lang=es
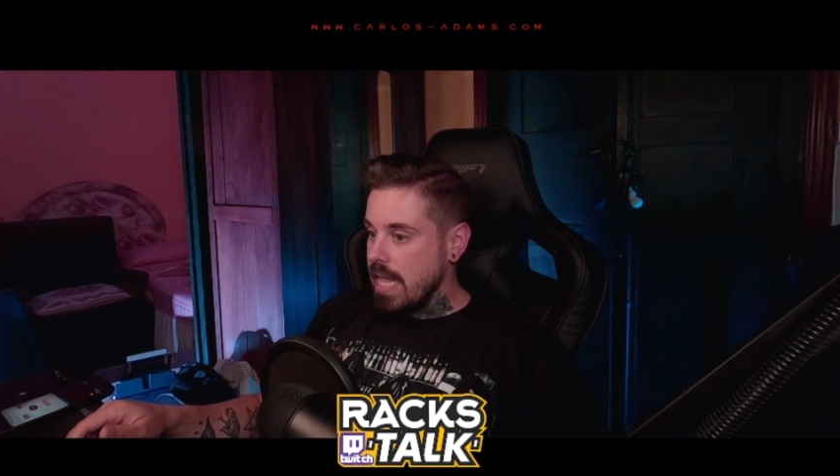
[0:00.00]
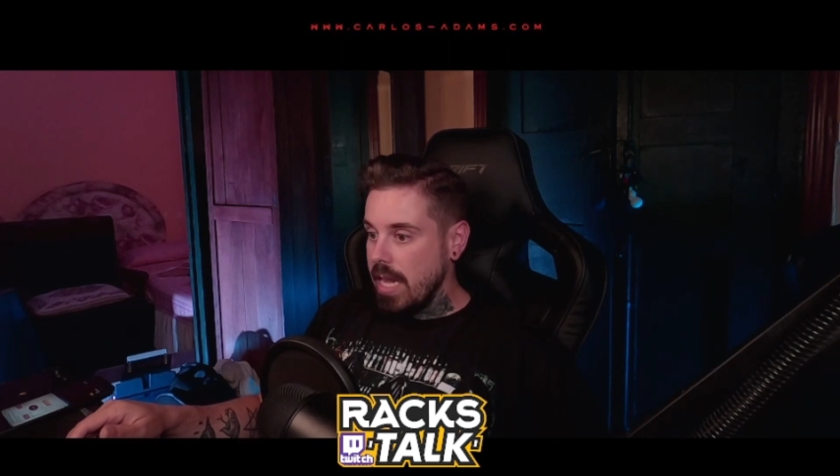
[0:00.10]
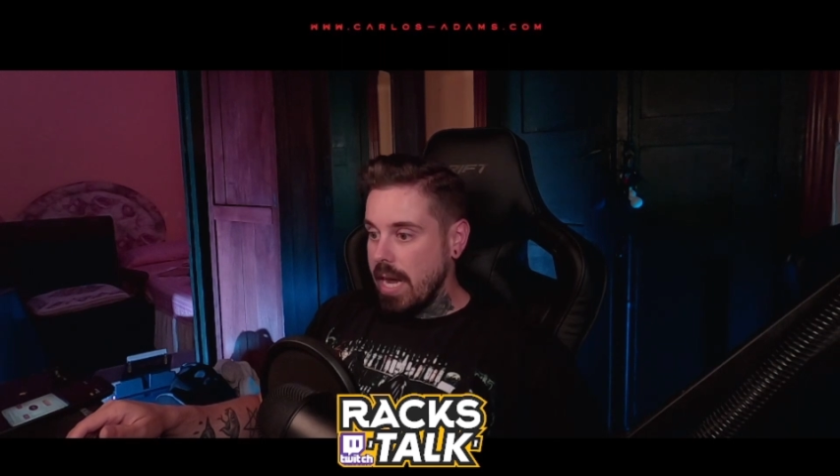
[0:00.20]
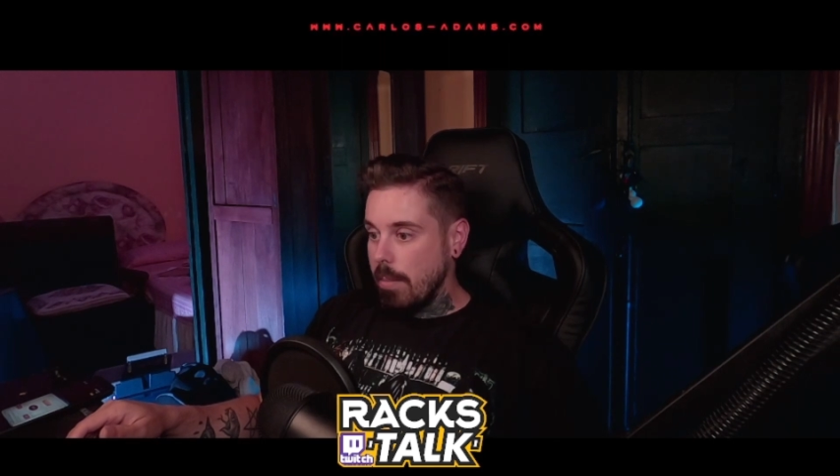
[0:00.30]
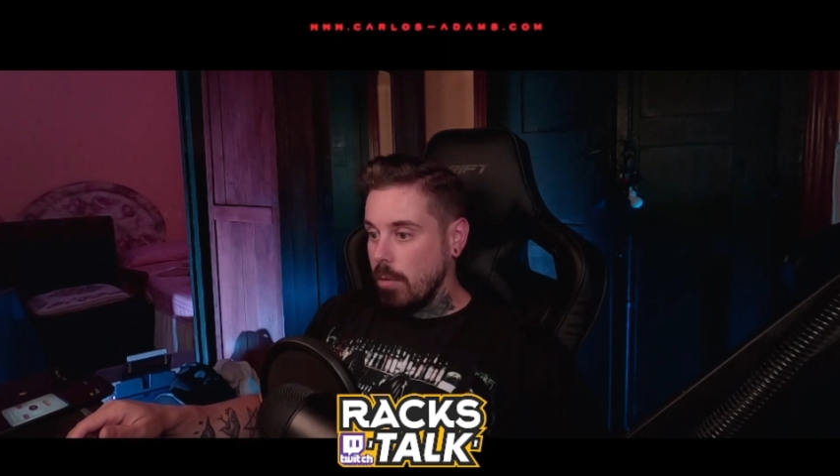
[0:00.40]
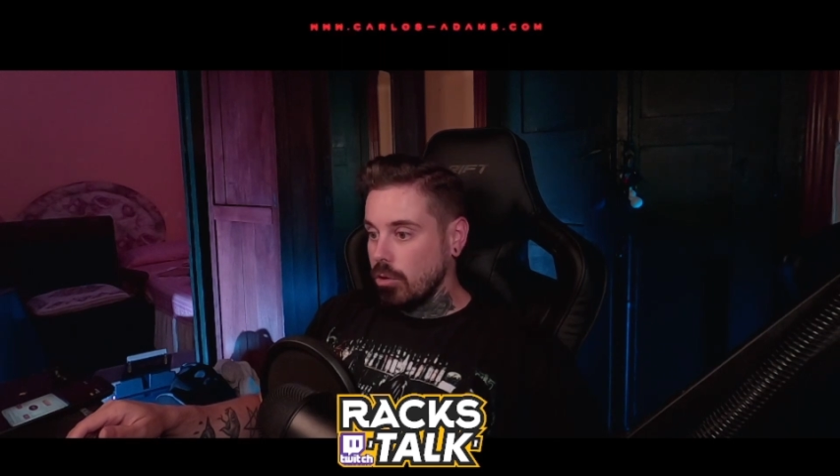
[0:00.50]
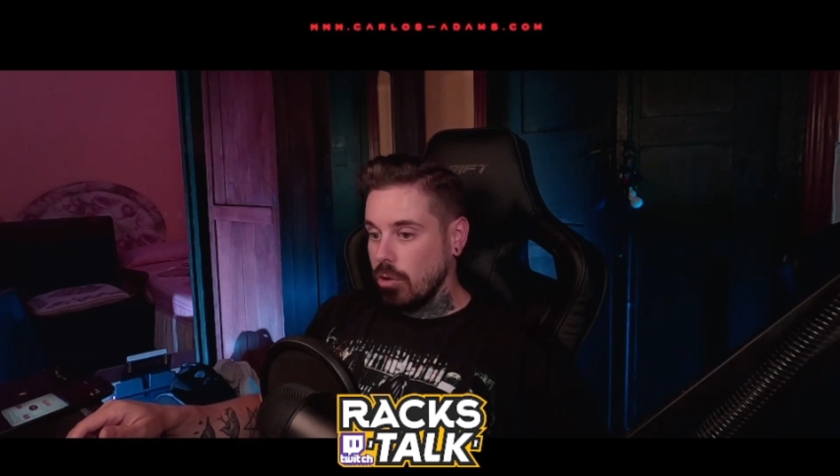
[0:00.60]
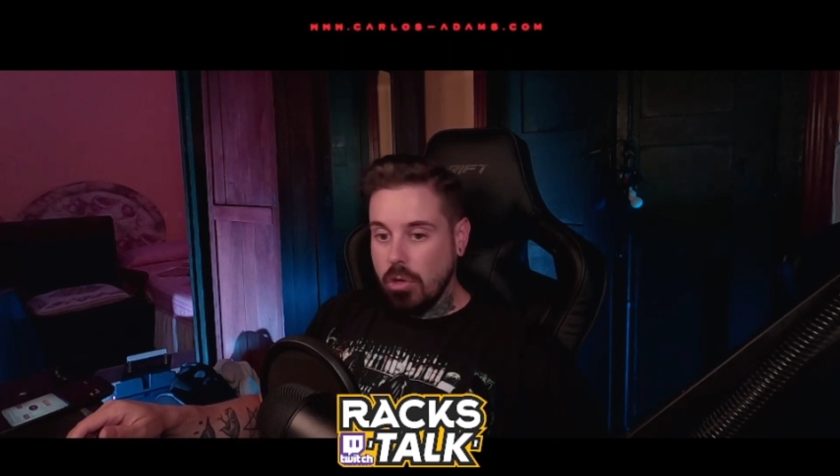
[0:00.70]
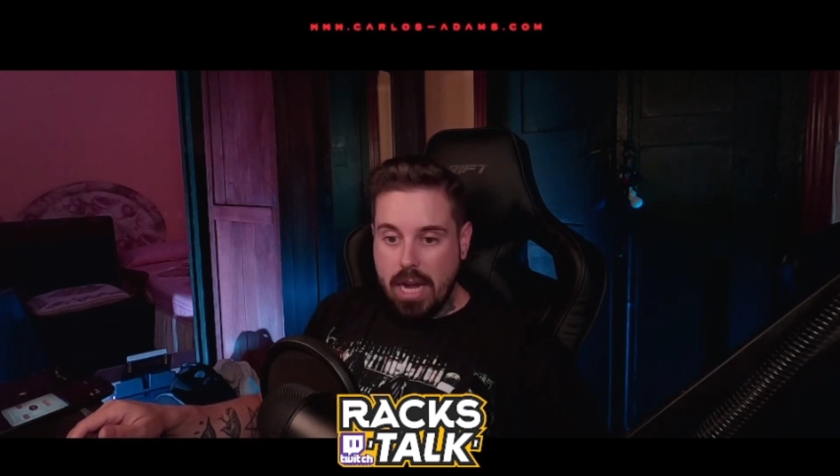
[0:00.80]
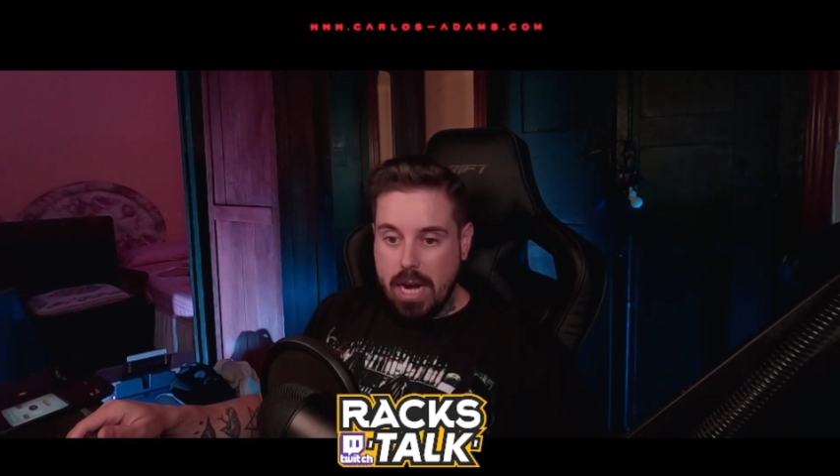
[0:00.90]
Y diríamos,
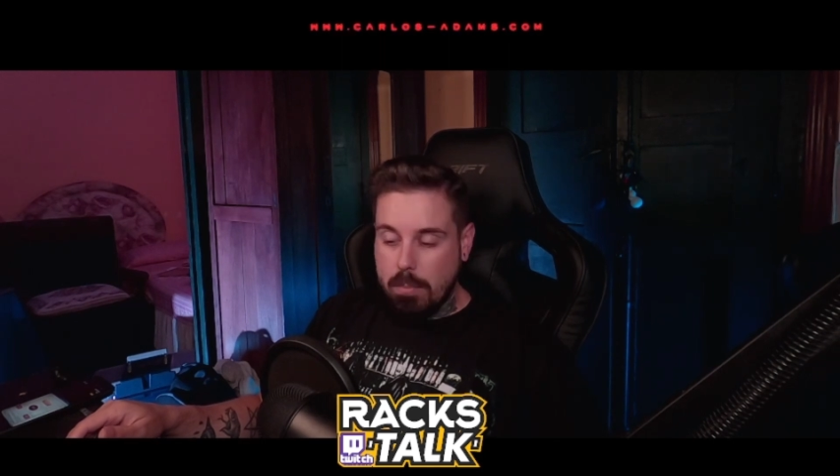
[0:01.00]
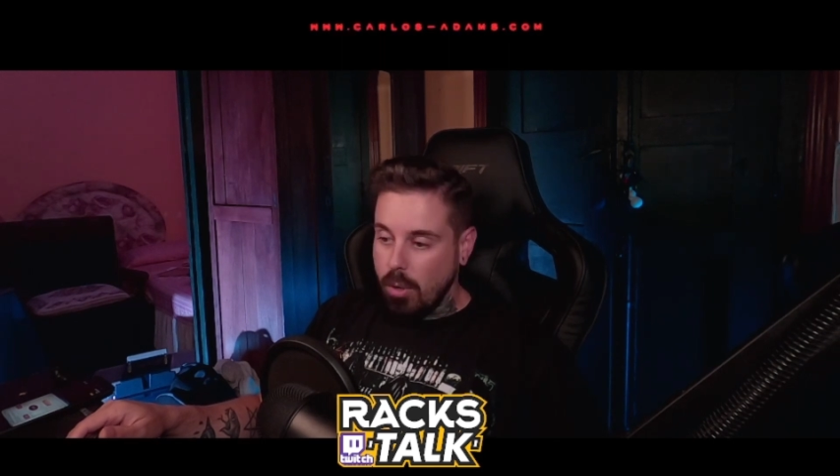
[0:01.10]
joder,